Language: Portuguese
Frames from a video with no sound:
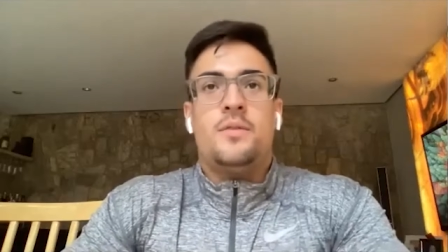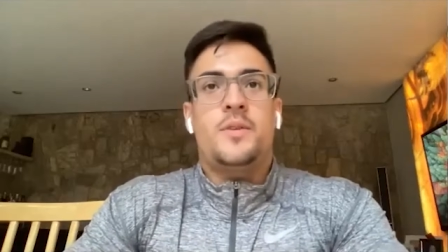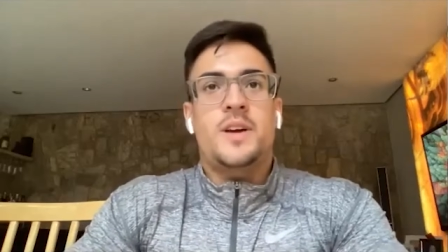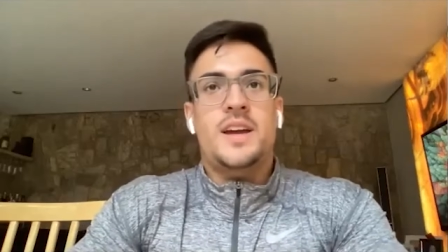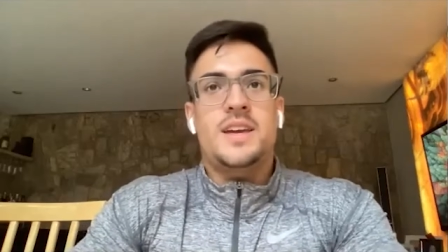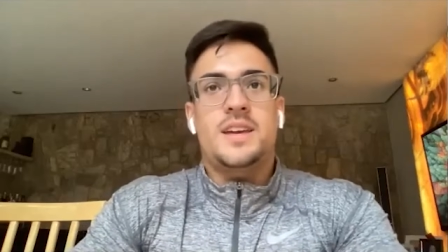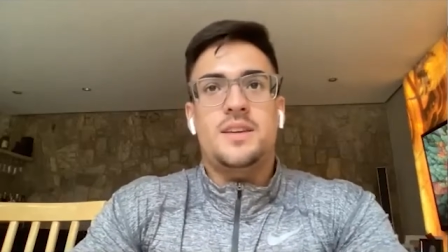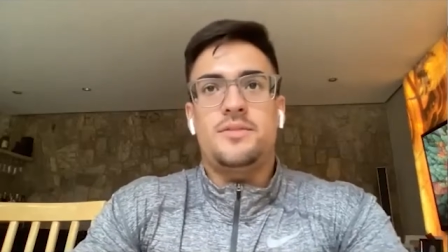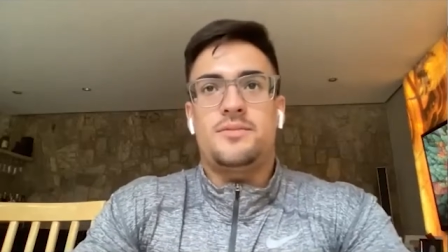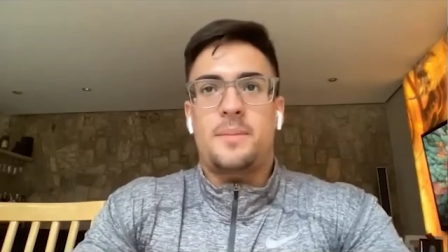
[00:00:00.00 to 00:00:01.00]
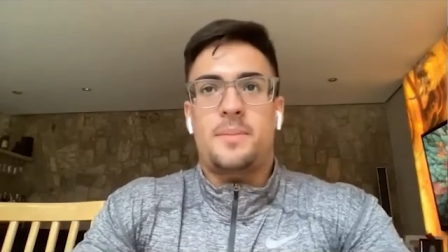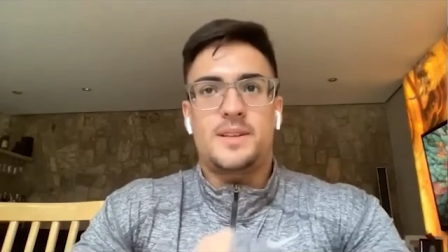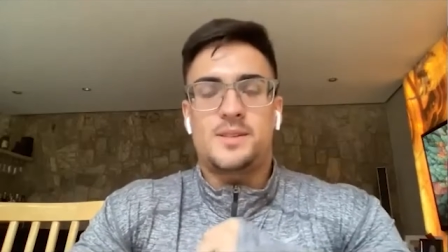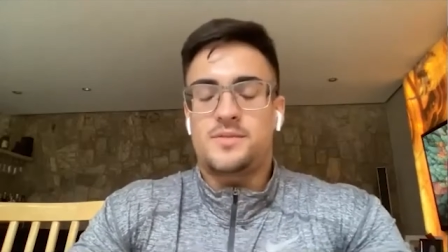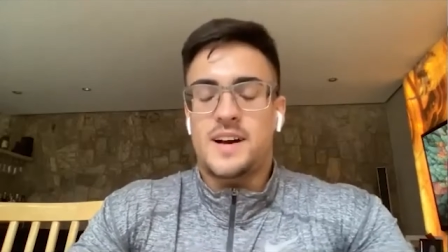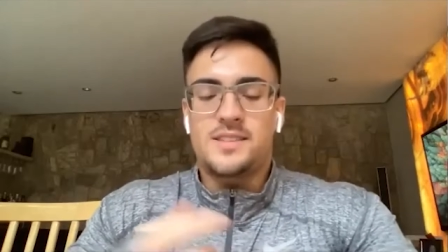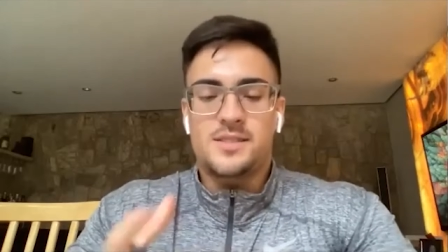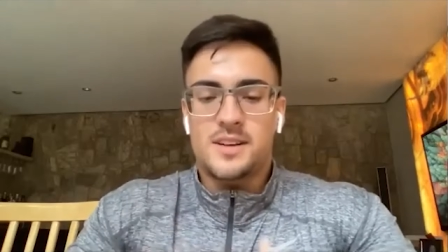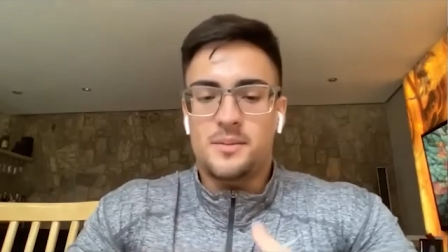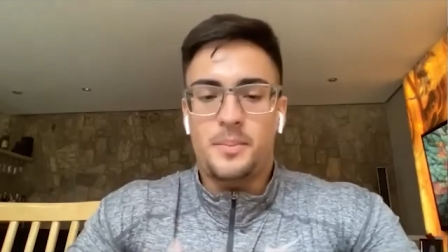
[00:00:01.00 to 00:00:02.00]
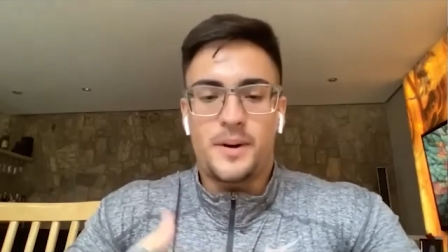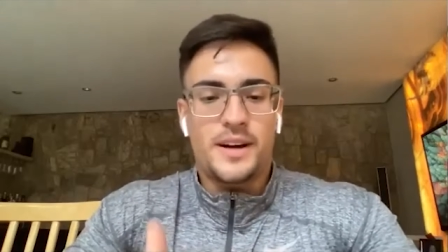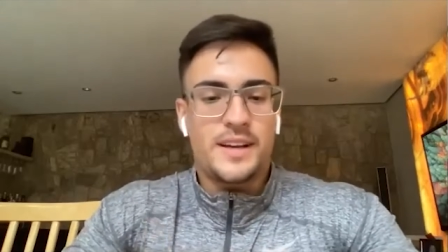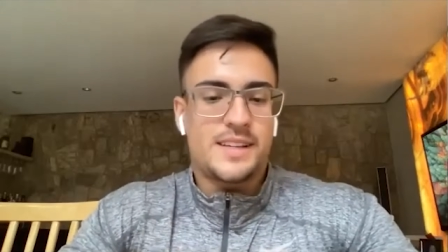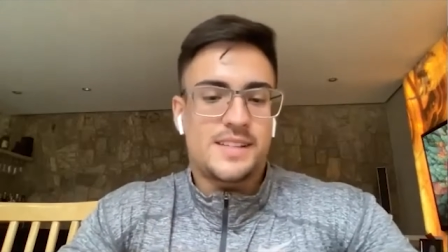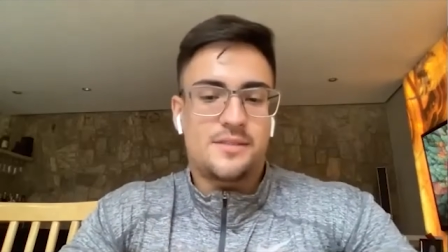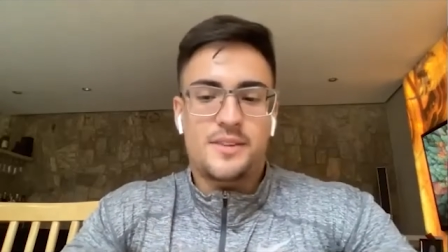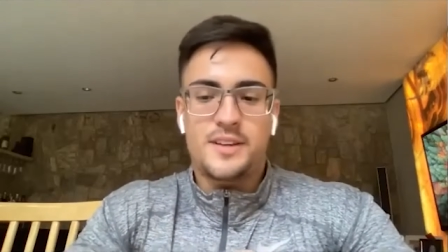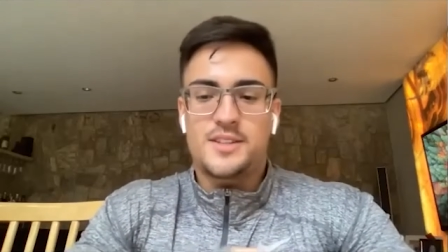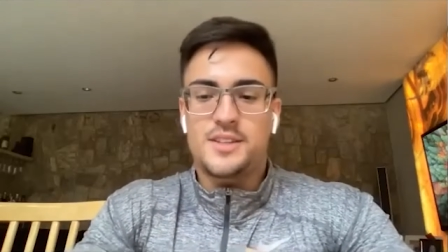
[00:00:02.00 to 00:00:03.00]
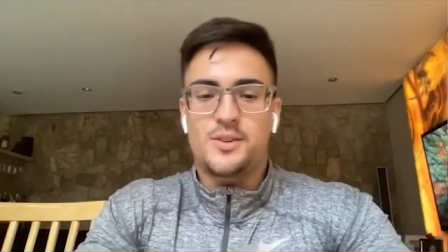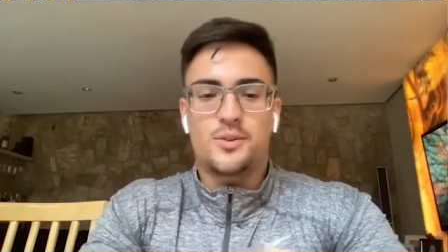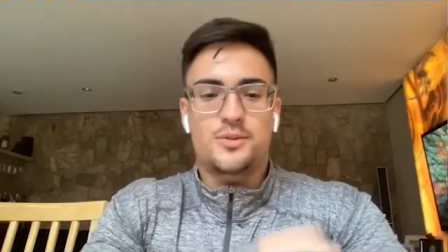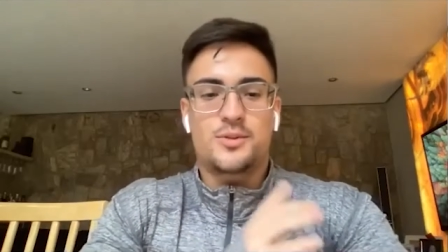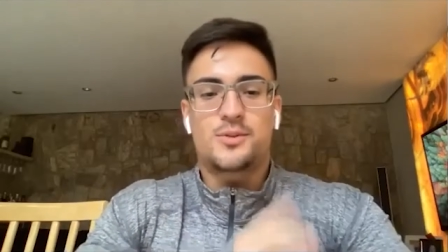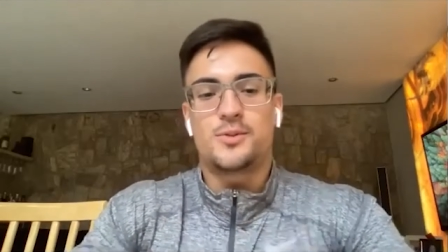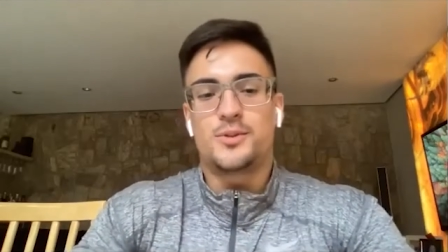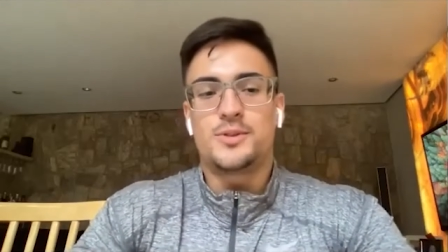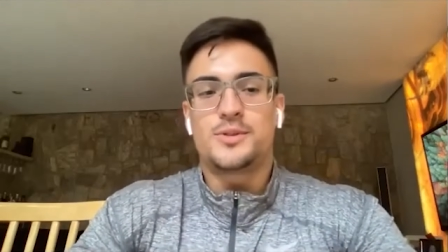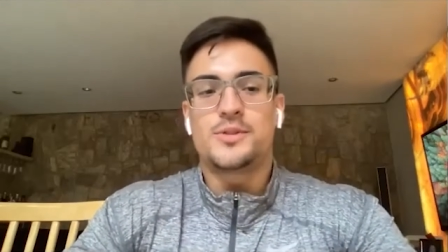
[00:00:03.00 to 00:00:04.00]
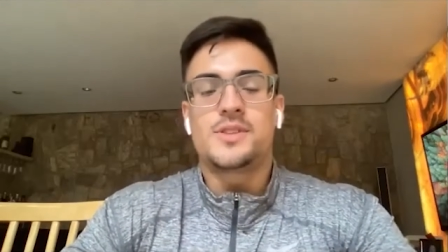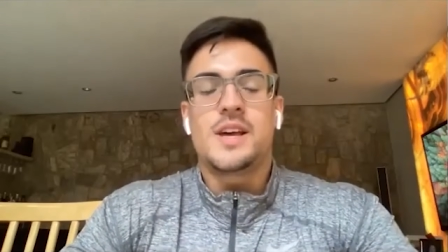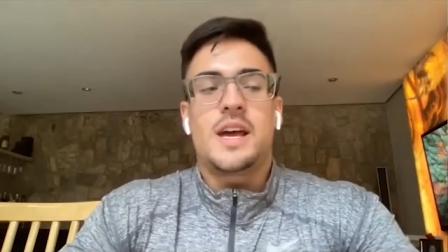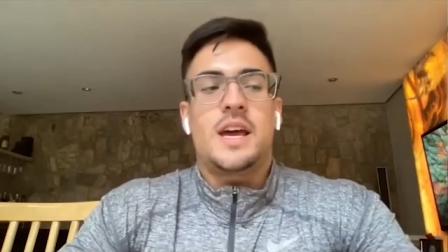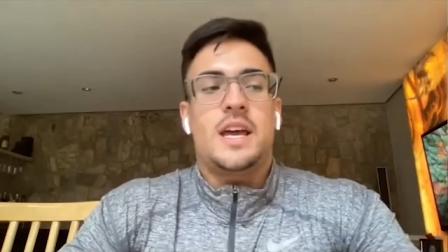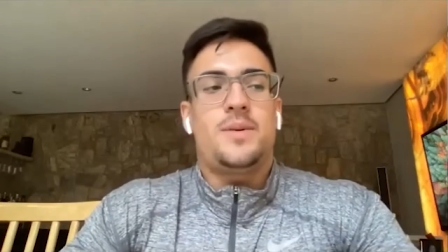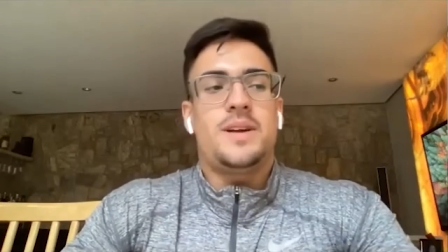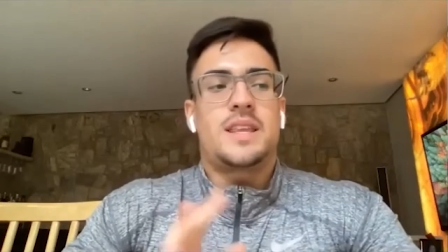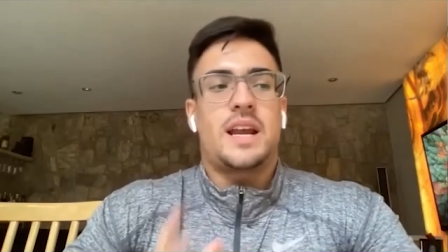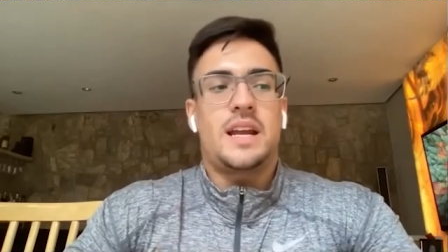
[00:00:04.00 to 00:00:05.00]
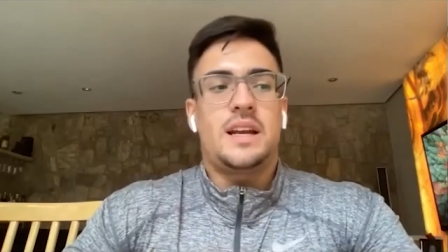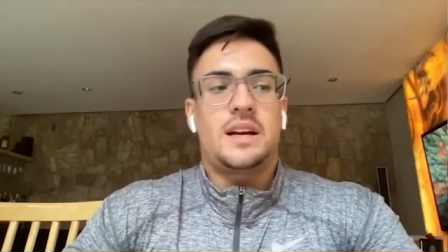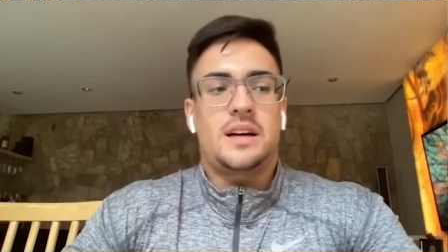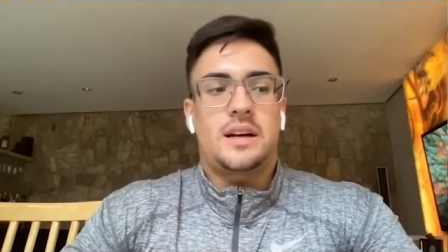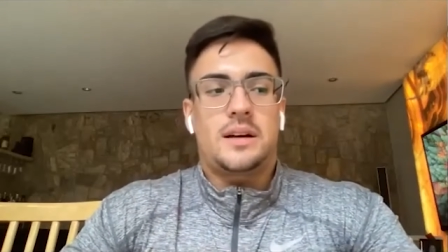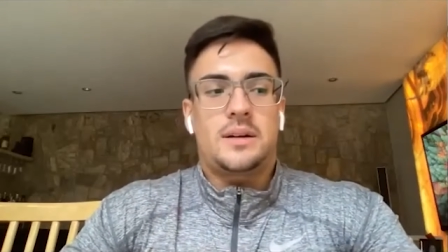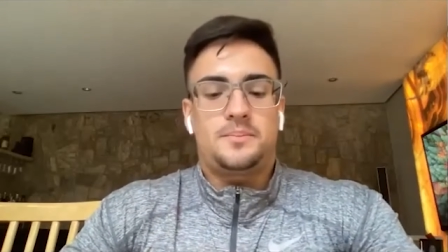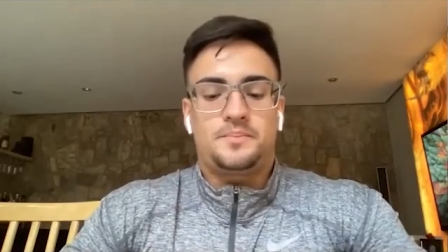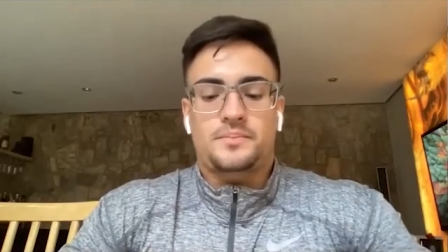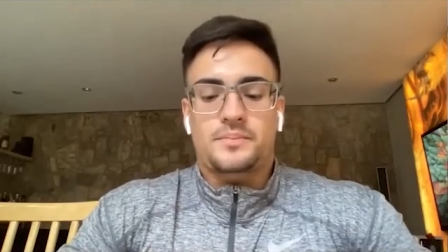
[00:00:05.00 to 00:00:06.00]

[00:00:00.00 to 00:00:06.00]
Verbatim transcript: Foi aí que apareceram várias campanhas, enfim, de outros cursos. Eu entrei na,